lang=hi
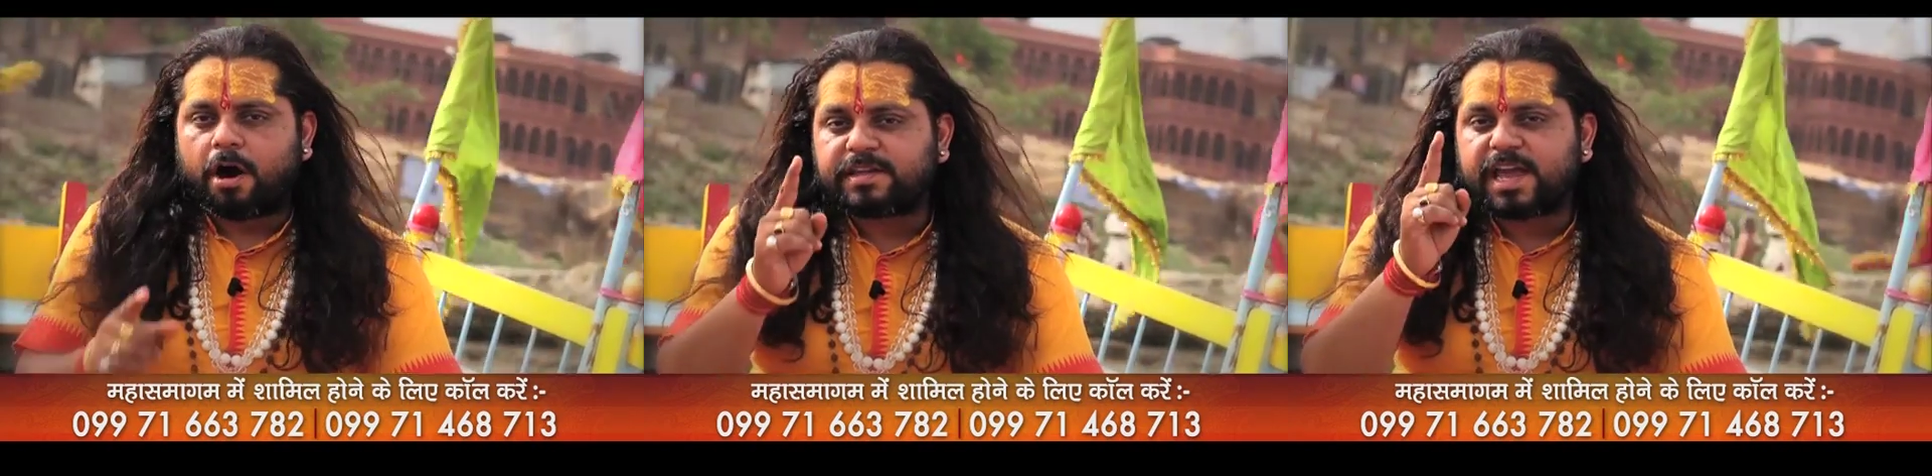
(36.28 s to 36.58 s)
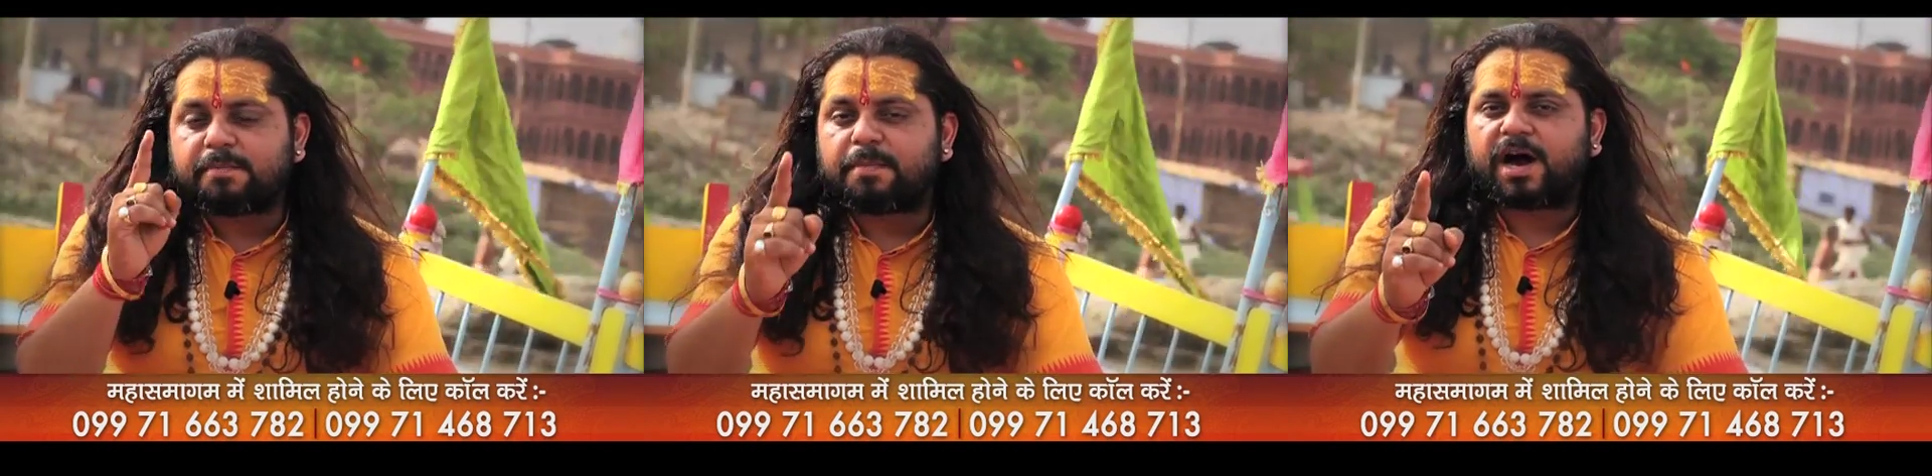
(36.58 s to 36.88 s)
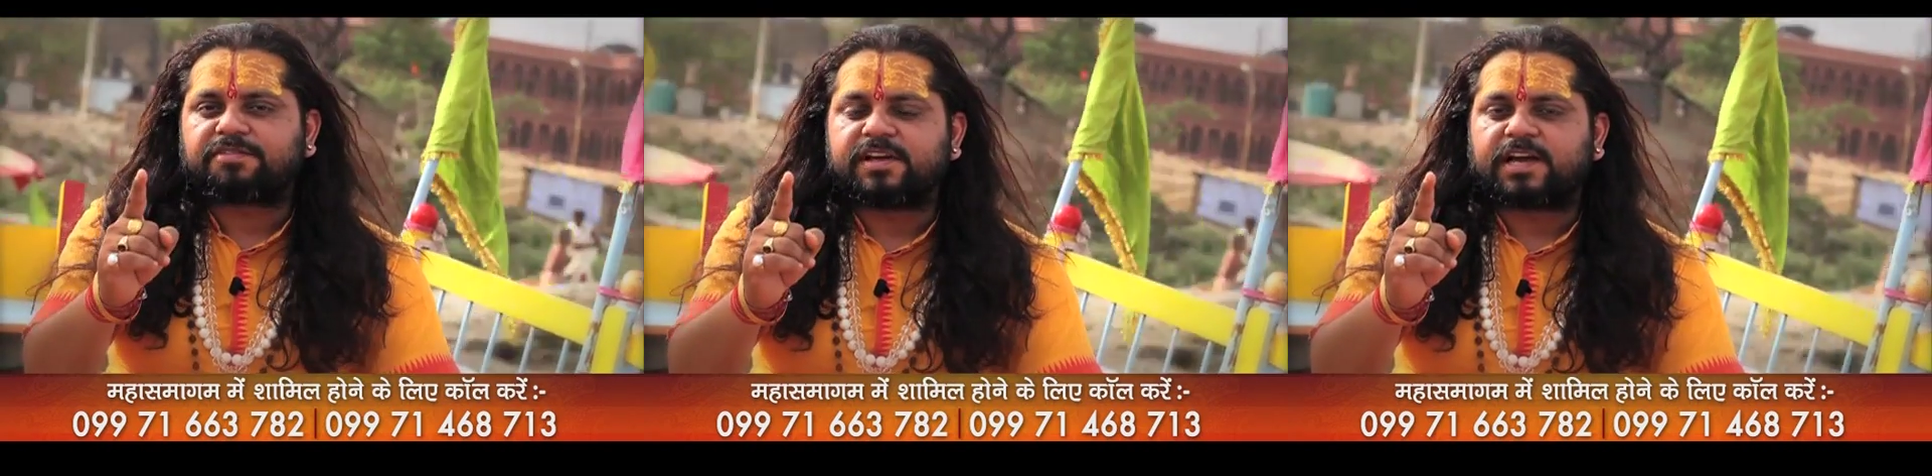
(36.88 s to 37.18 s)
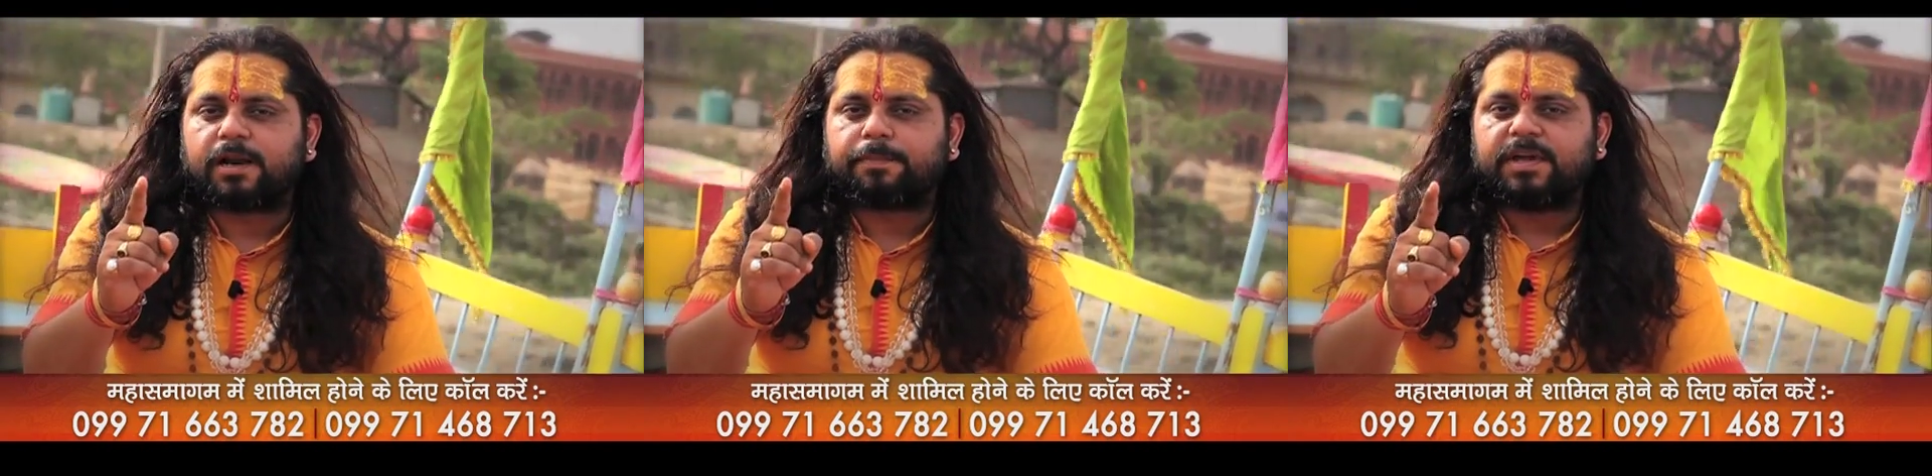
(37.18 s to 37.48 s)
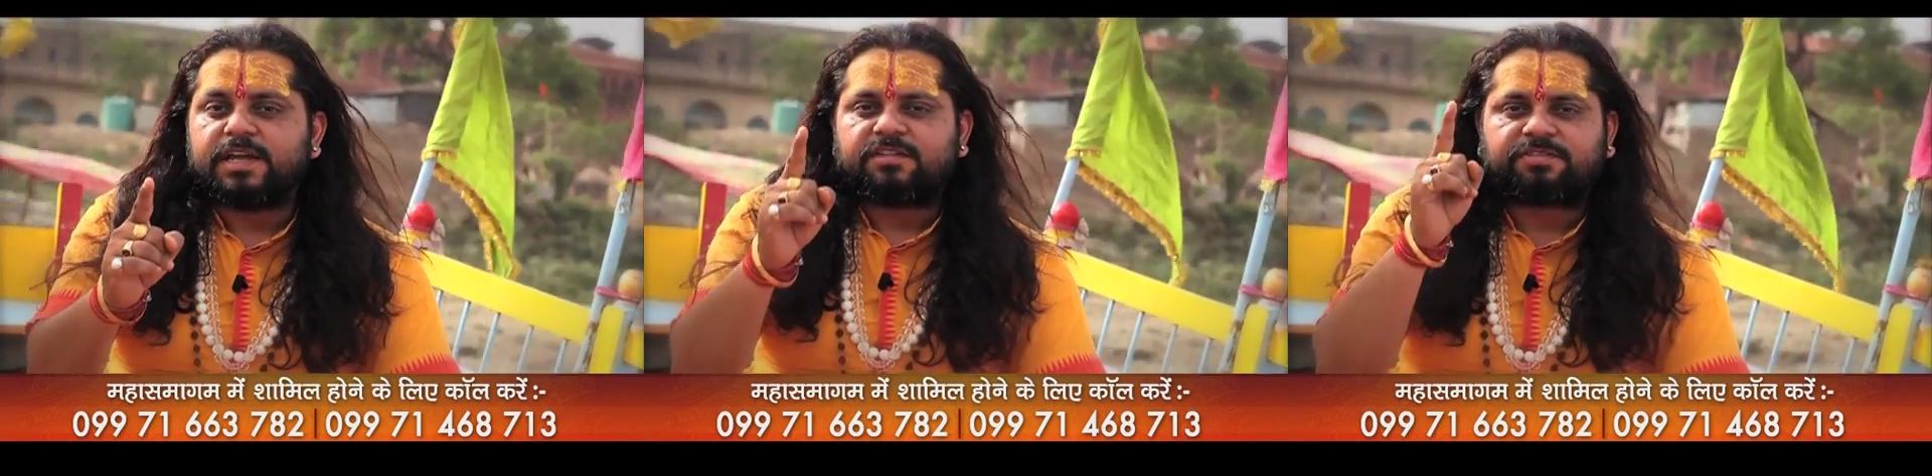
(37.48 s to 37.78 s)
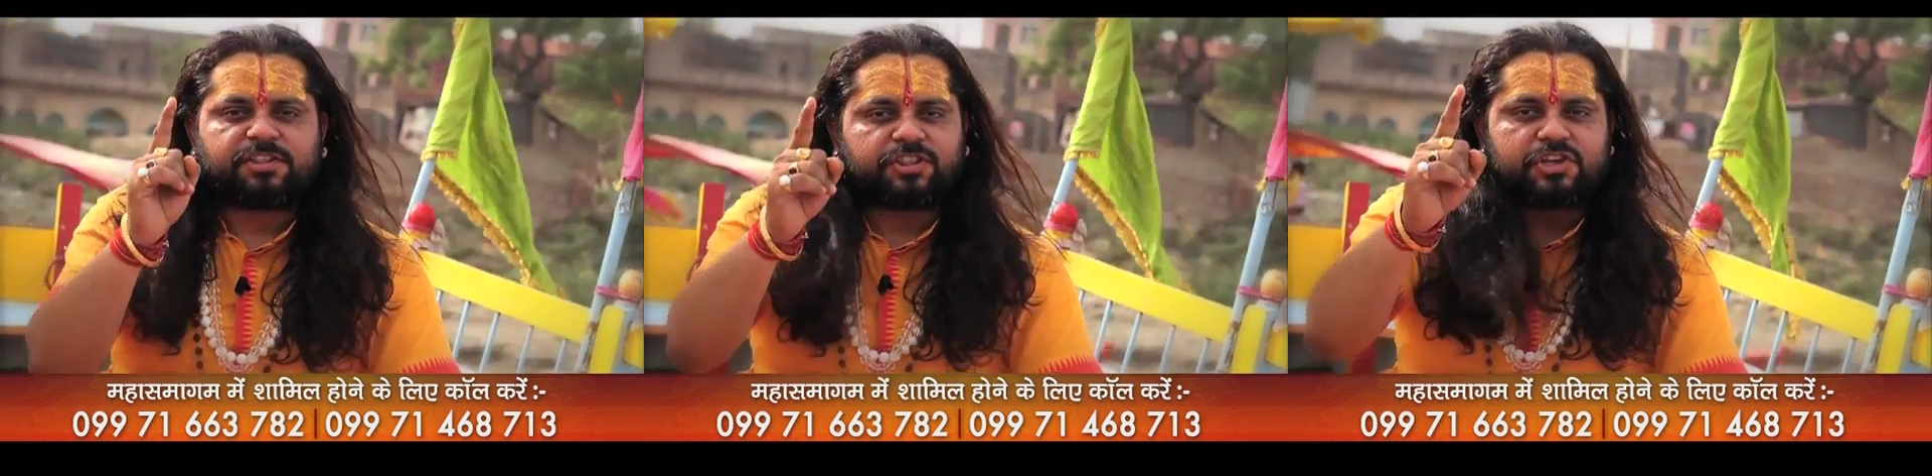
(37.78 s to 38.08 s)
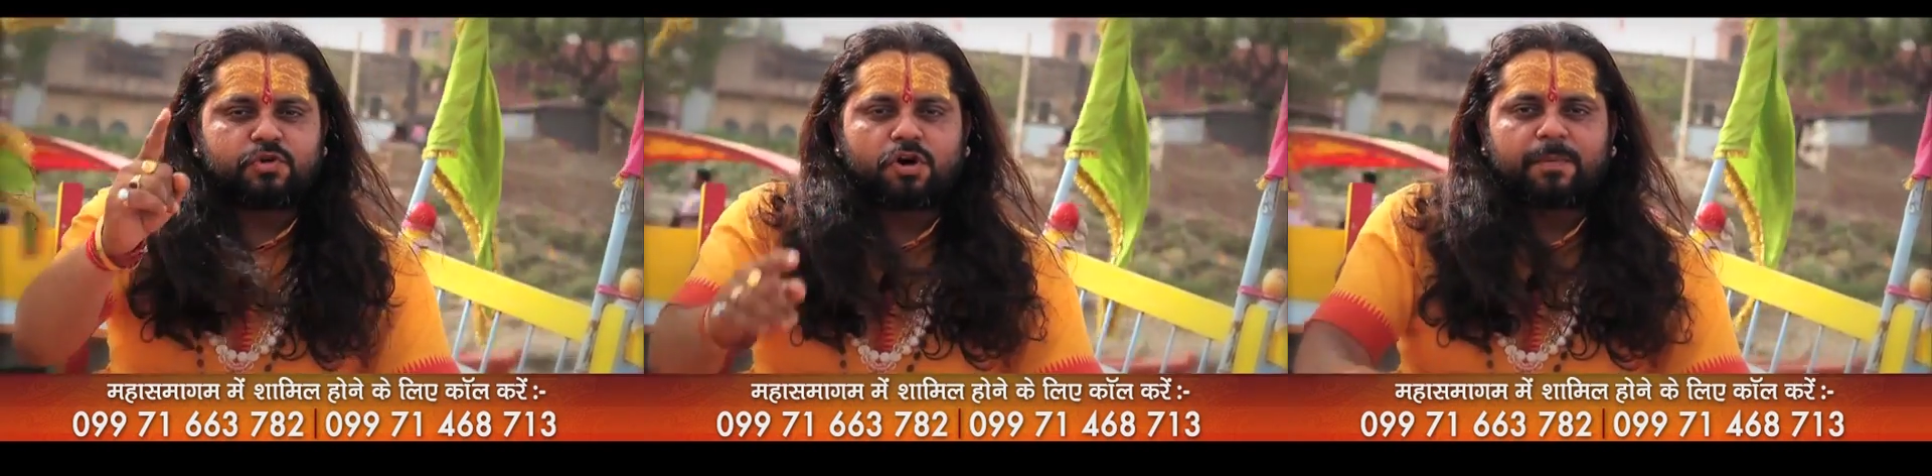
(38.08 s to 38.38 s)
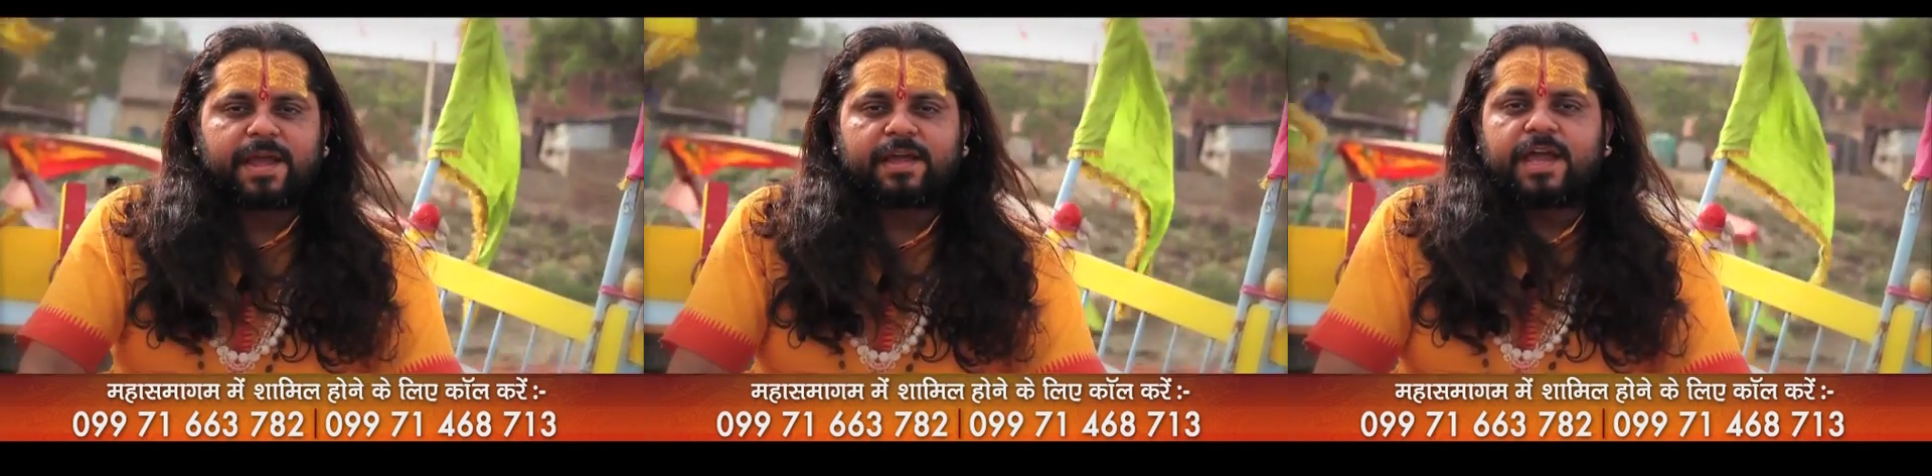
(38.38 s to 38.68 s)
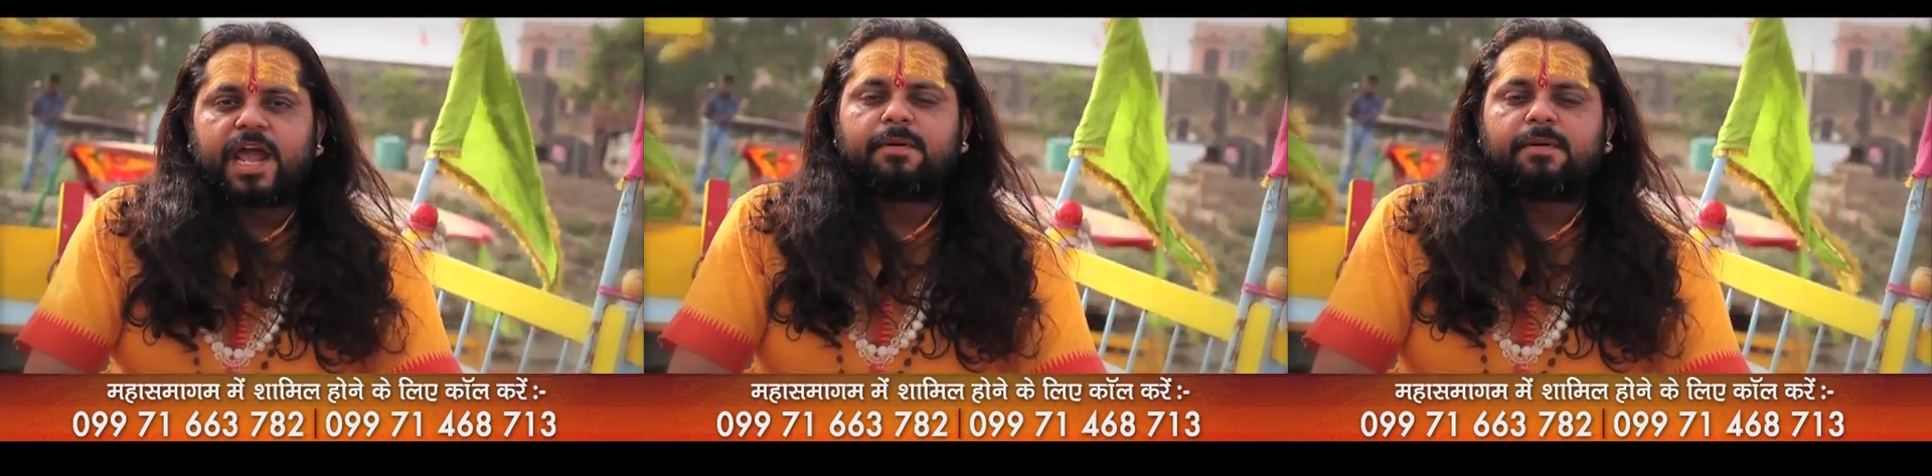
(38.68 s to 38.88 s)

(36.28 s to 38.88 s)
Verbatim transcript: और यह महासंकल्प सिद्ध योग में